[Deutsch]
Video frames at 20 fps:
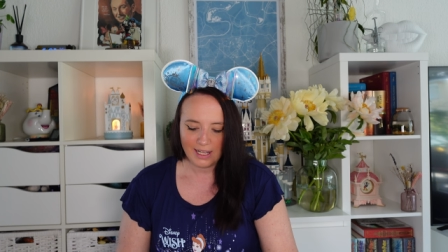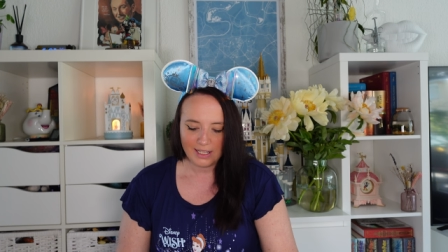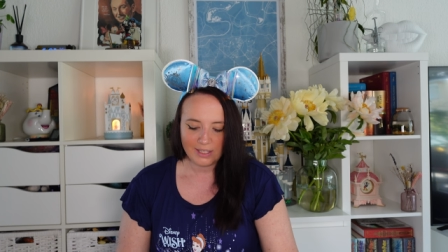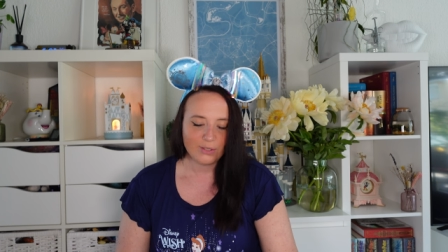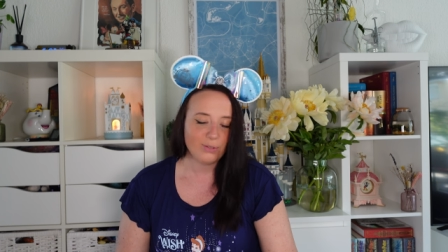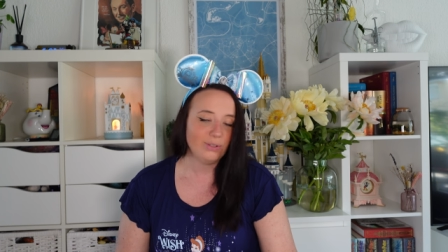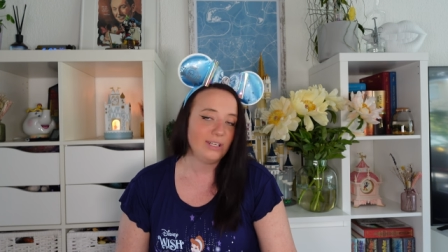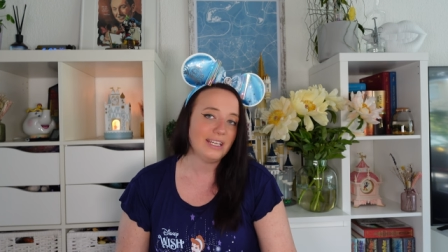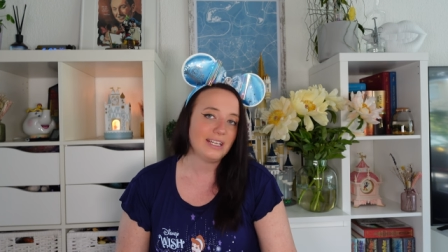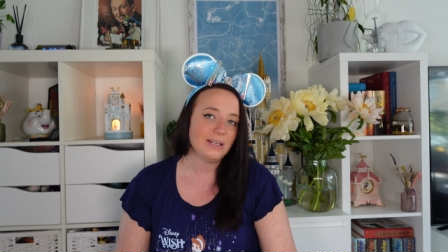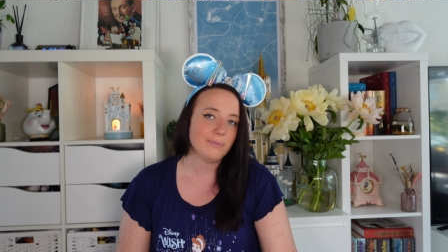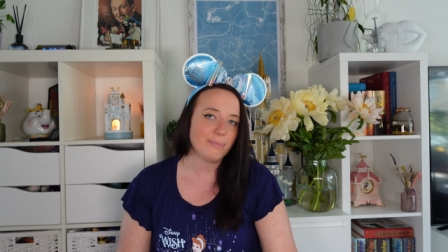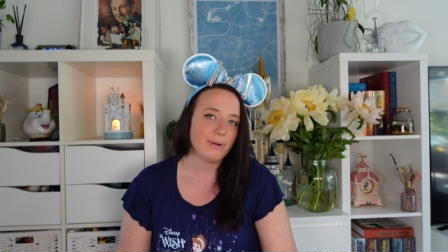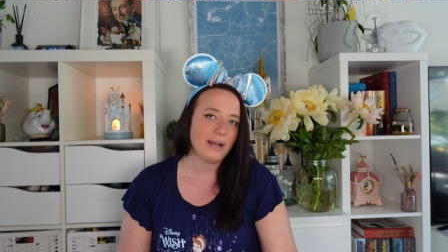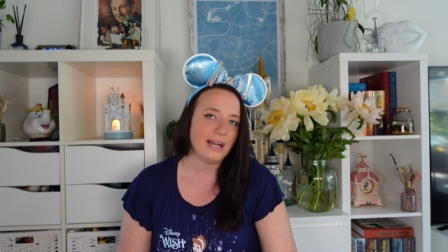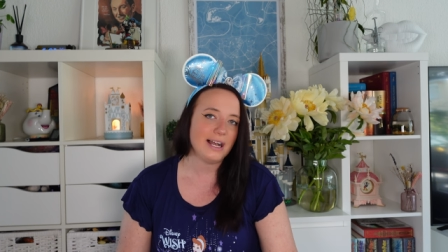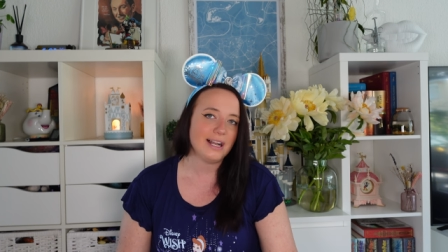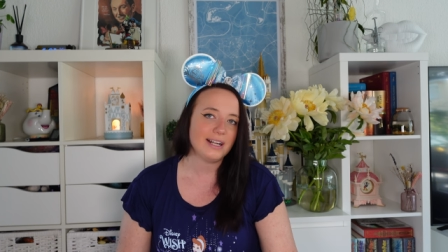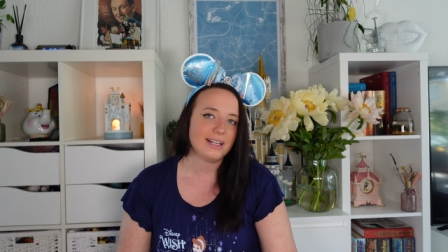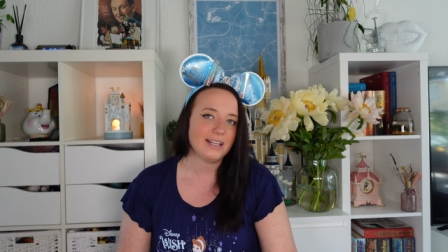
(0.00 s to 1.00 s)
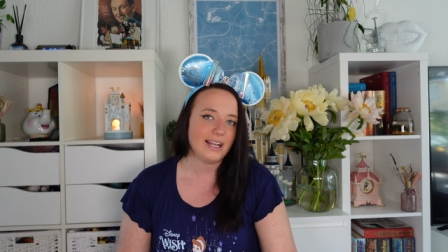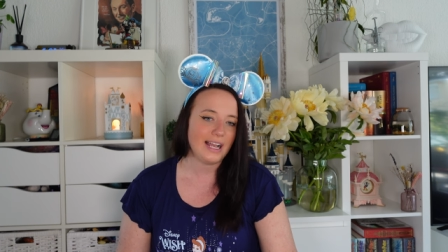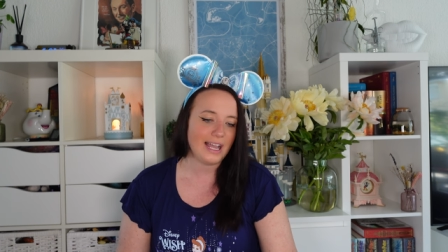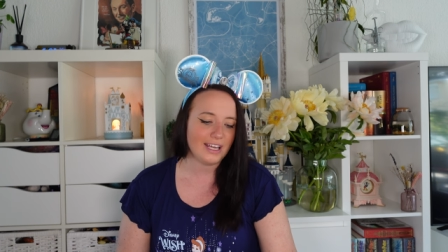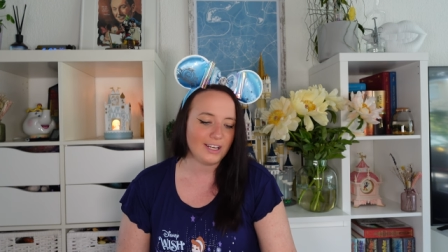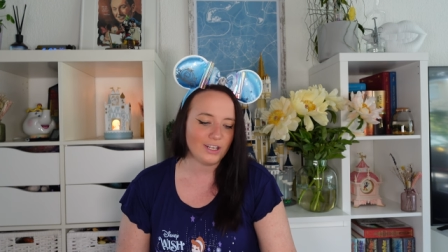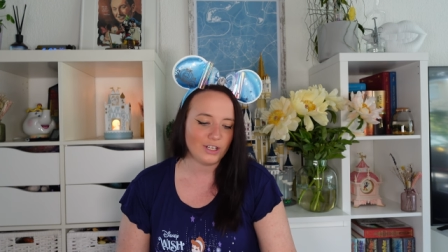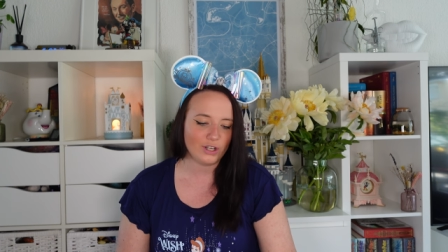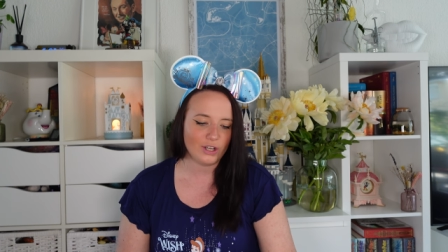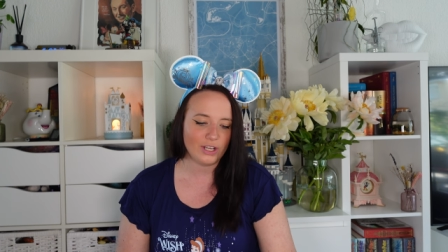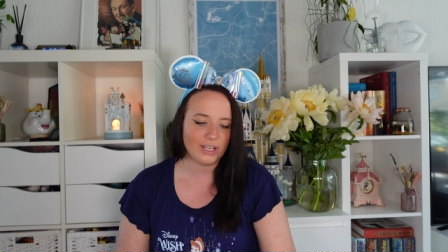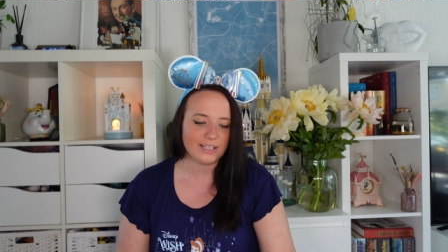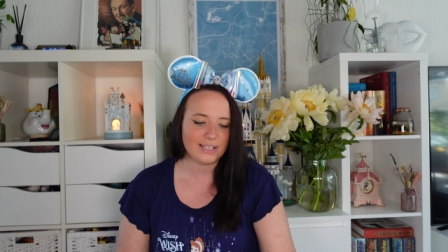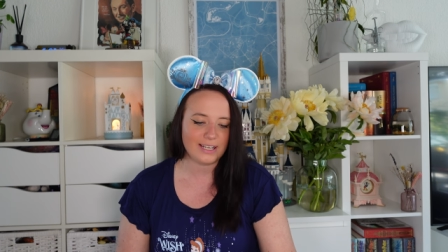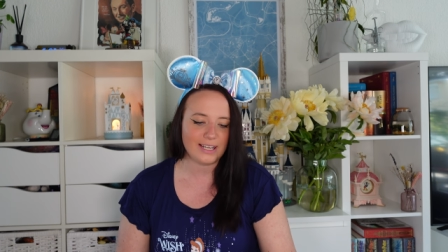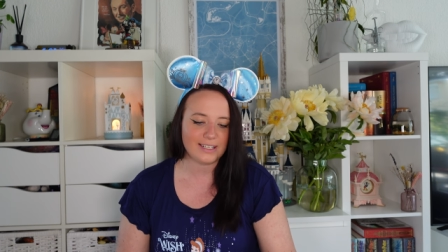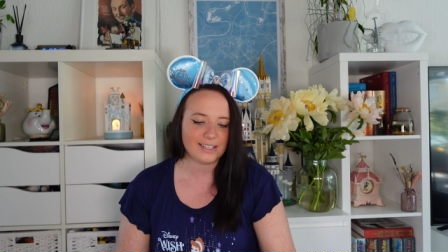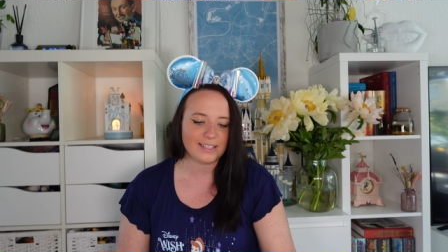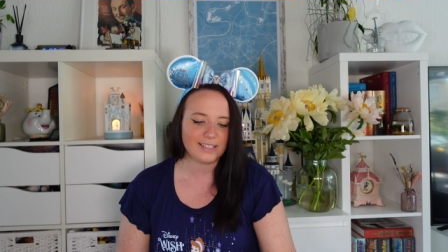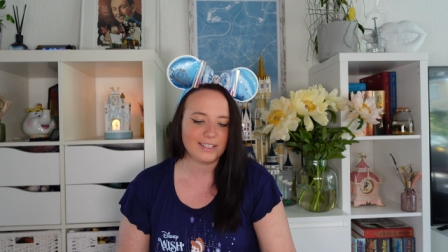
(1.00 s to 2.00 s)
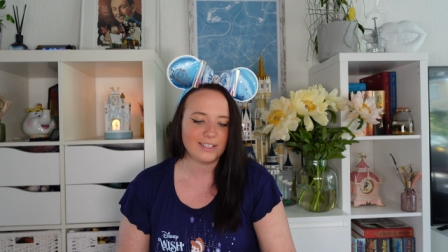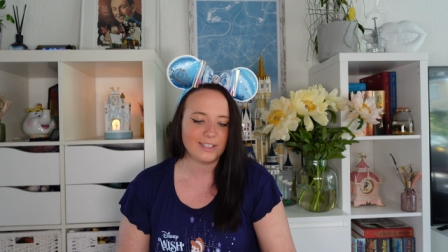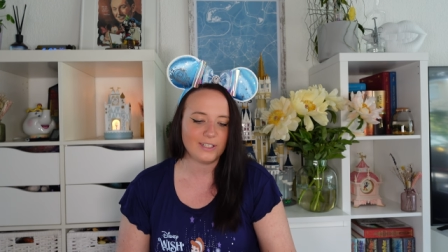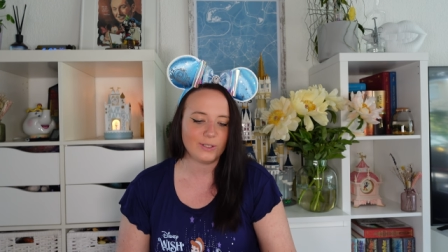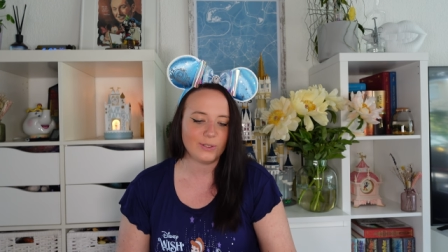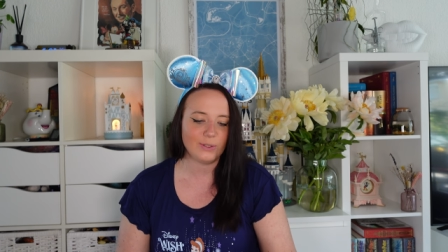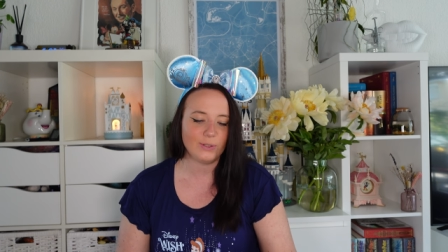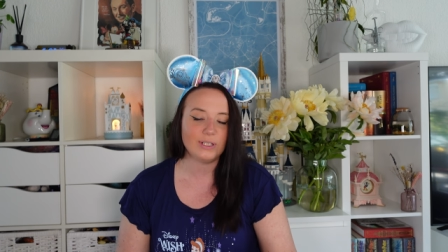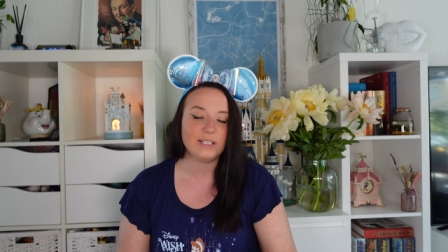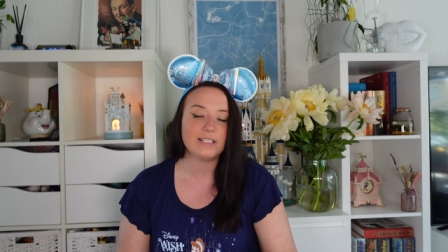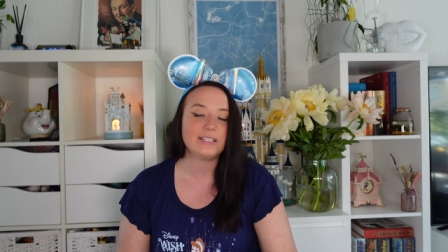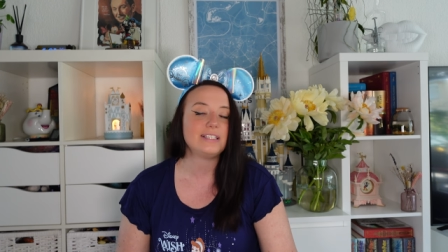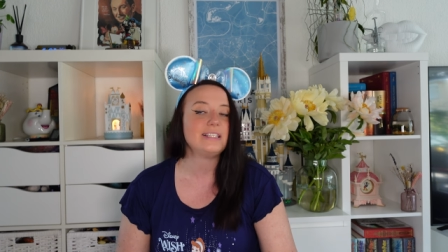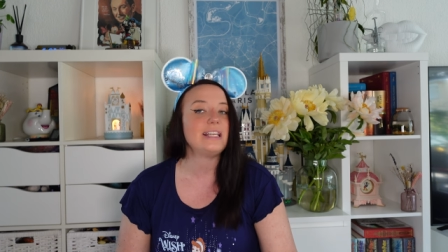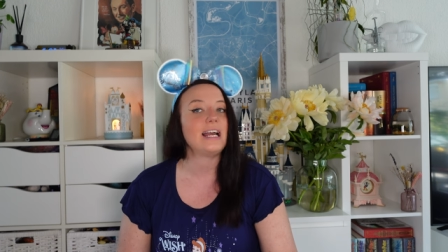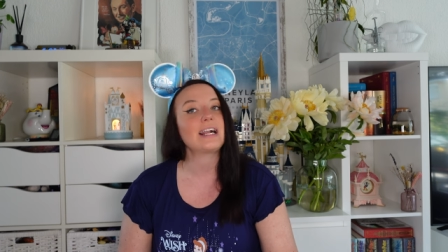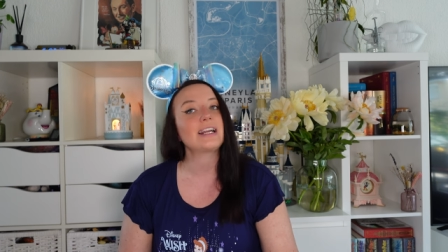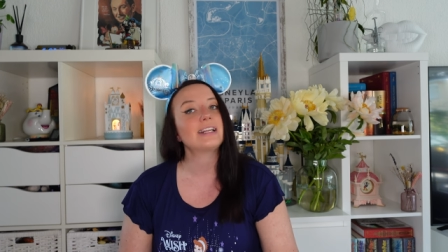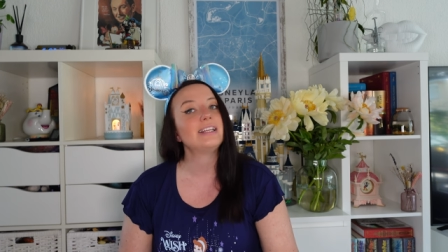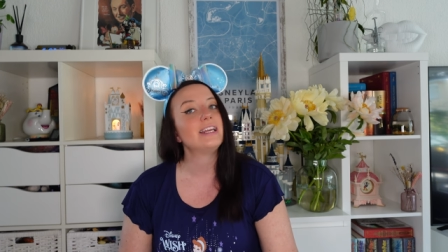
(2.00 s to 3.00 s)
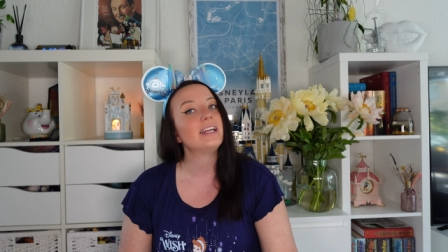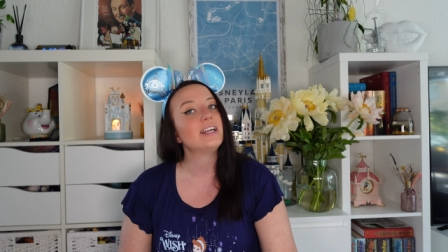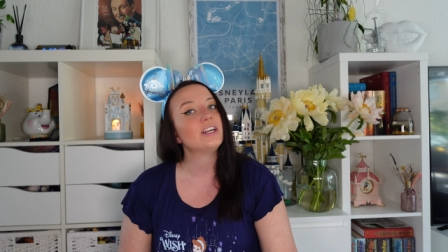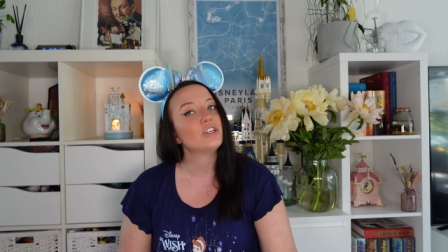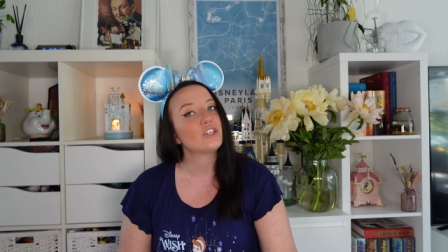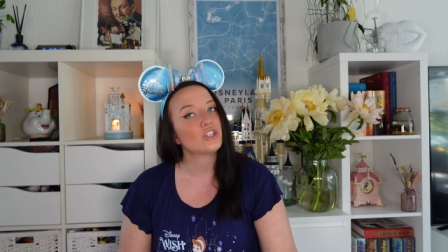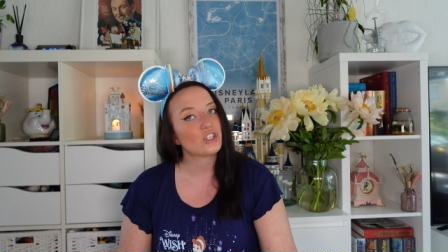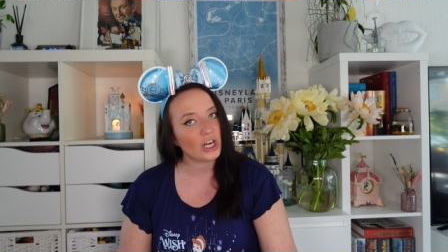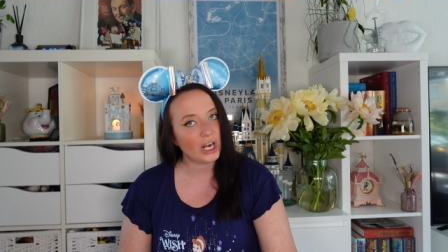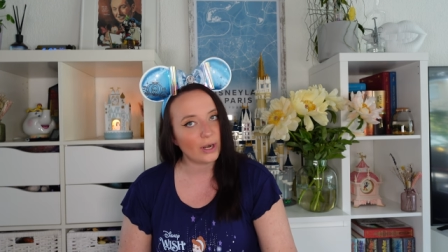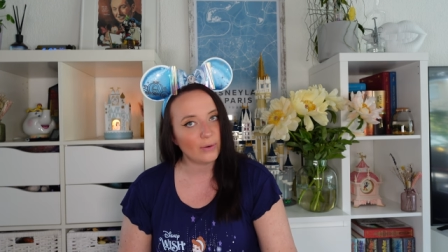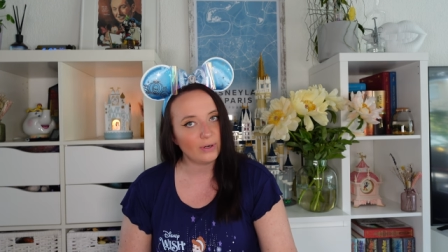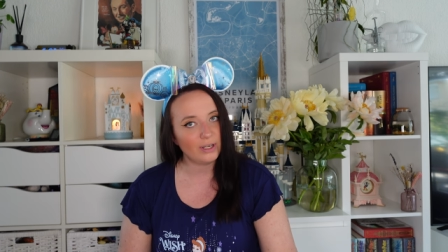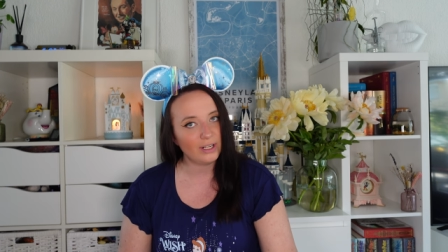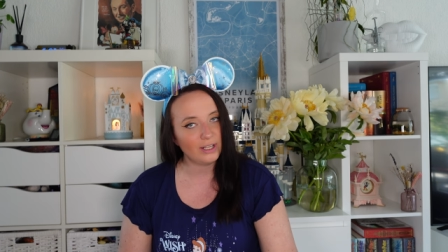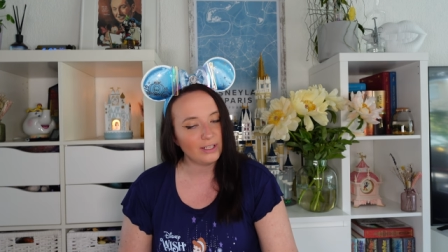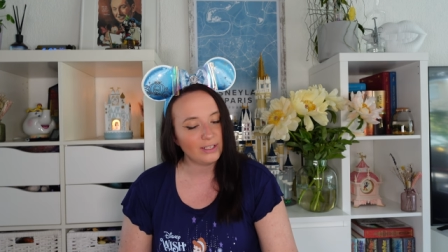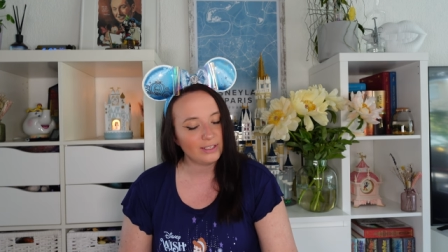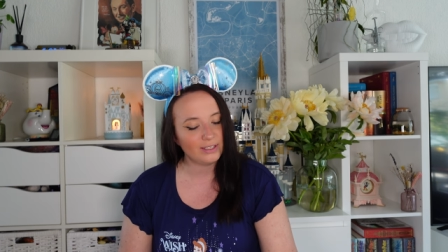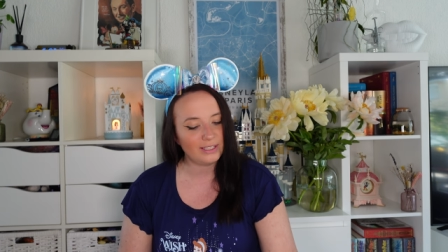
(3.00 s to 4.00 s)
Zu jedem Park eine neue Tasse und dank der Cheryl,